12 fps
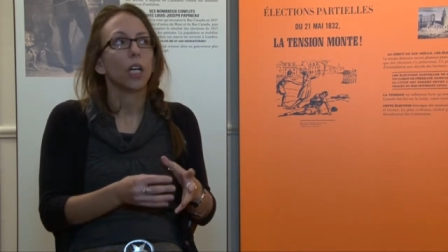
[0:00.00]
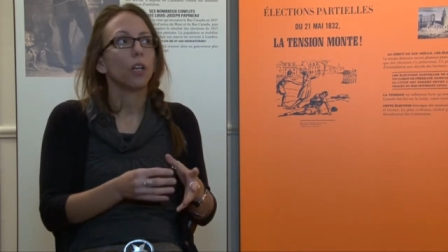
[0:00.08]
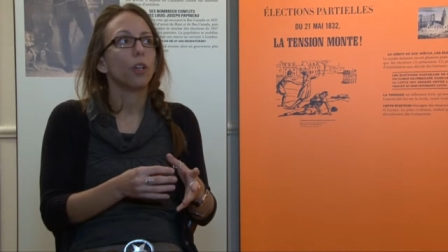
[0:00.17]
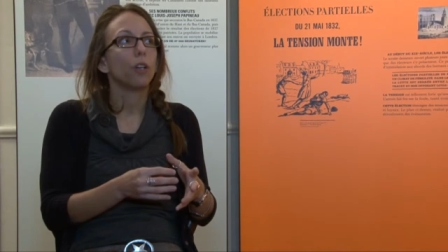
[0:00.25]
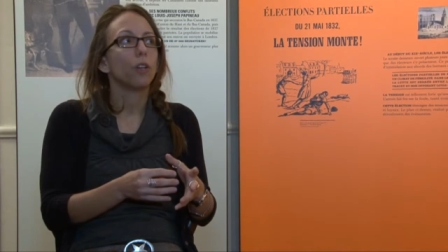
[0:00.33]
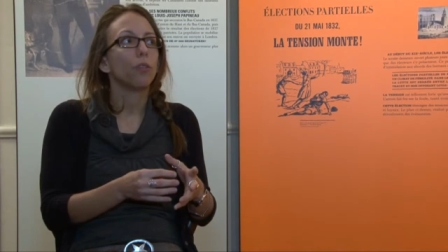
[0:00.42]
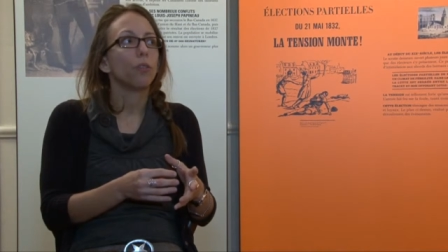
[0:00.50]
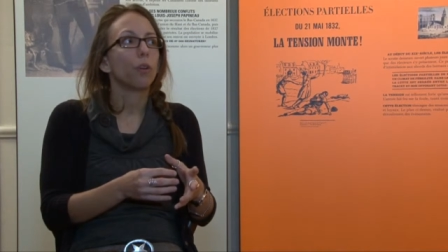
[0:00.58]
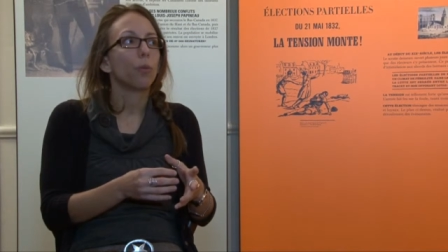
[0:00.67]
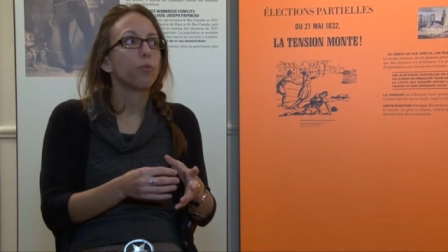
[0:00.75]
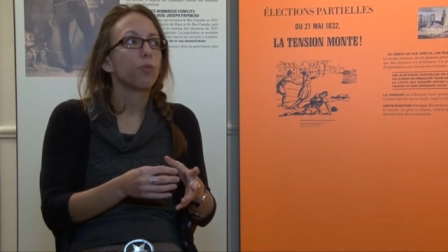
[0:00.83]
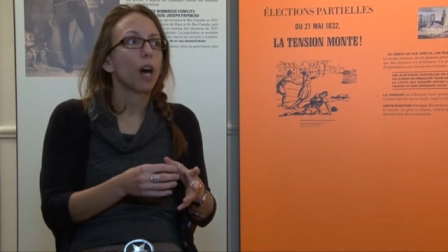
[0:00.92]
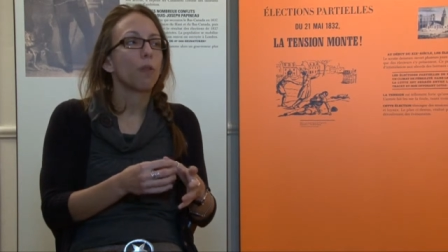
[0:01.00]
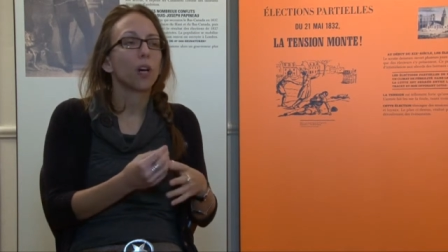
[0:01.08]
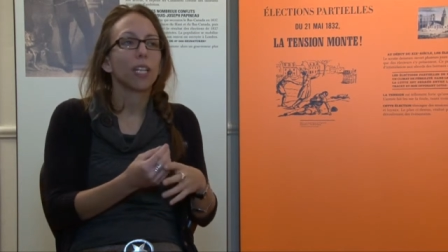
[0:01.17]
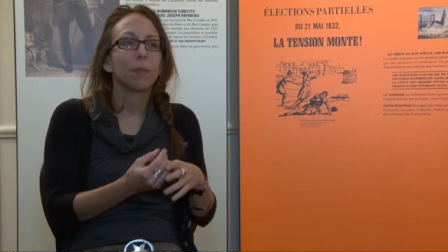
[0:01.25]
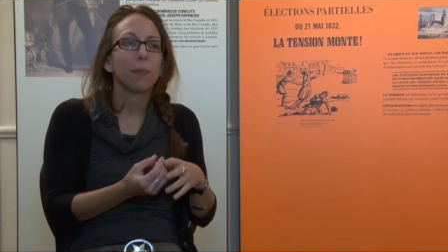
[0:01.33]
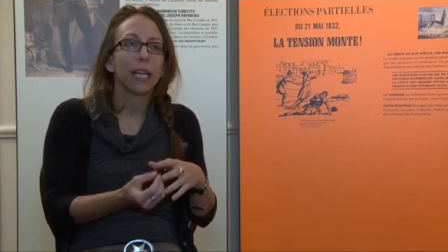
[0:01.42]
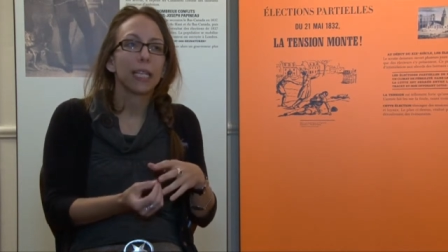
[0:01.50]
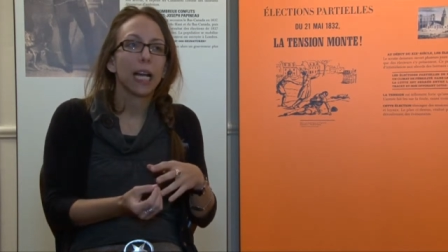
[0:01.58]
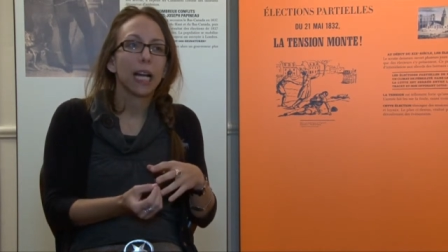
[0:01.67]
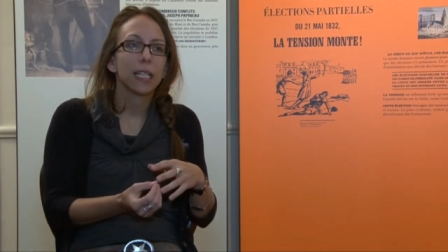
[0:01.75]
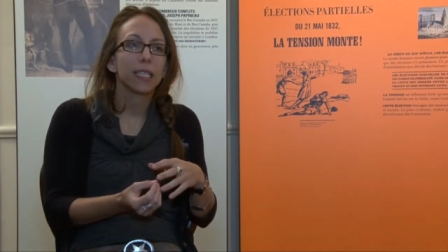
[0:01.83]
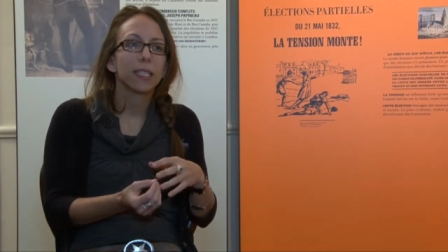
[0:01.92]
euh, vont pouvoir avoir des
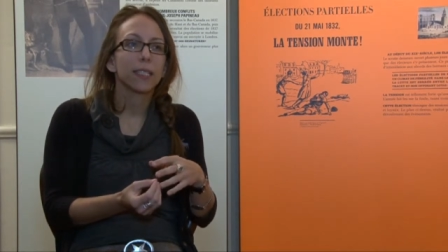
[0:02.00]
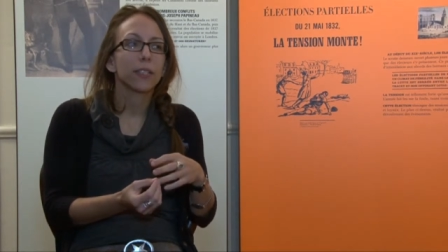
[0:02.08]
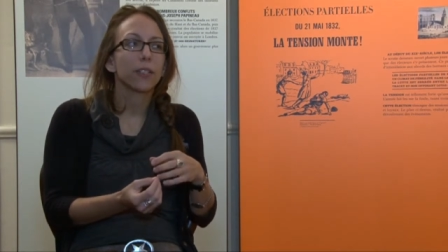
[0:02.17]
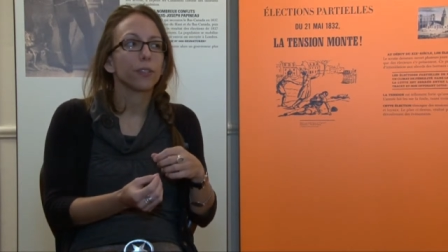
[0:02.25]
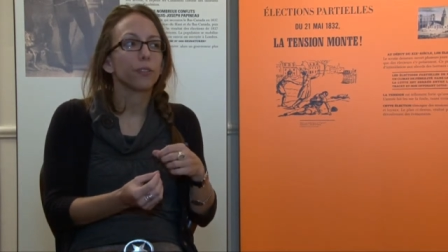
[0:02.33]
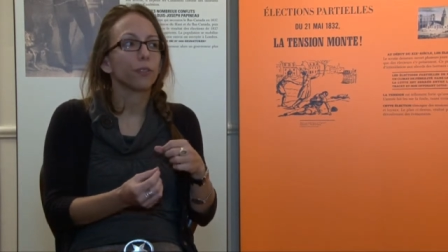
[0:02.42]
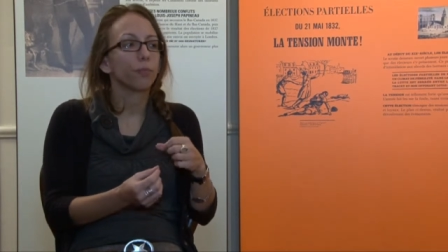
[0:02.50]
paillasses, euh,